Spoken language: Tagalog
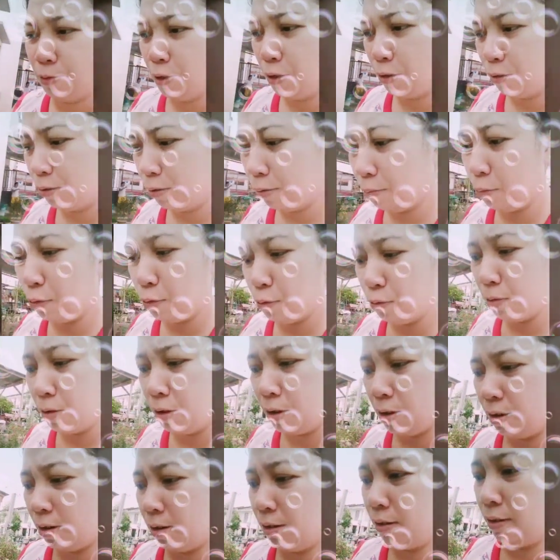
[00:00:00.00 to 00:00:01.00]
Meron
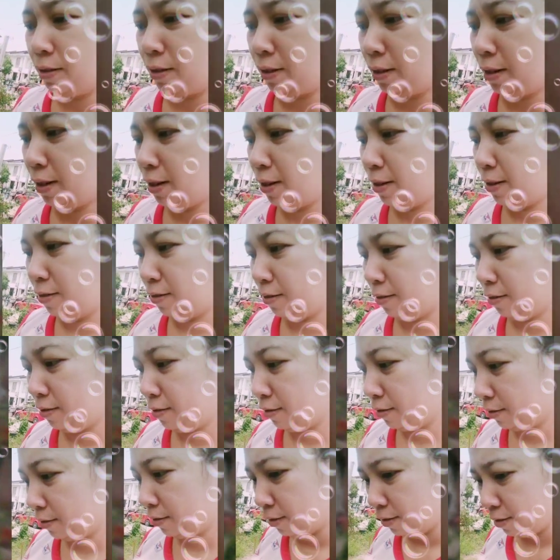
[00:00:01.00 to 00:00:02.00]
bunga. Ayan.
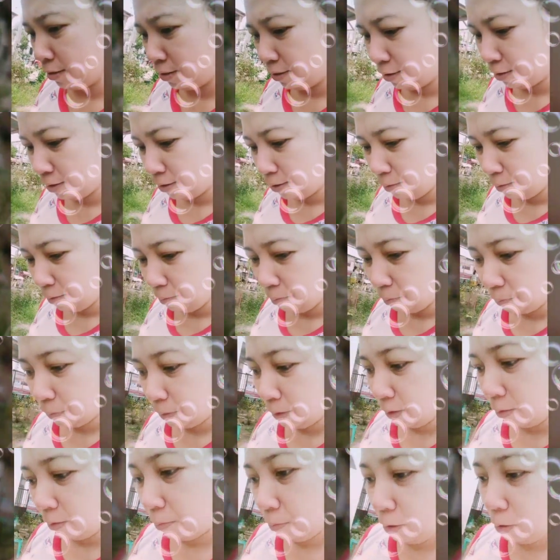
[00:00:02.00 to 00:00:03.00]

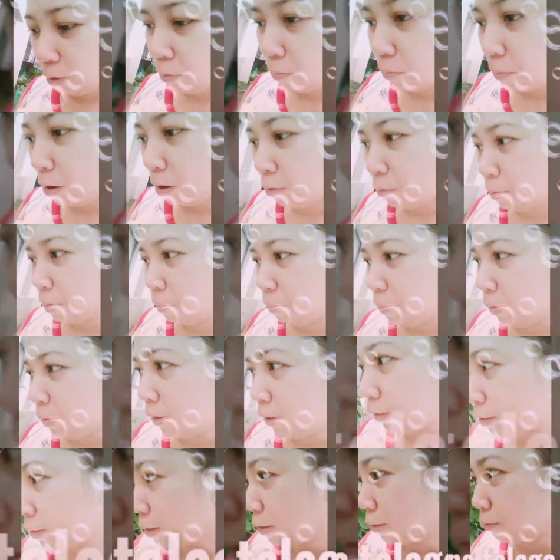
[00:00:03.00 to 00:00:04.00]
Meron pa ako
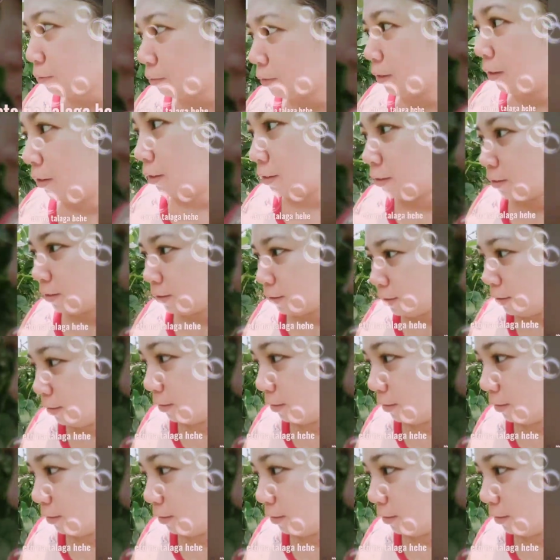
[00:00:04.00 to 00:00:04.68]
ipapakita sa inyo, guys.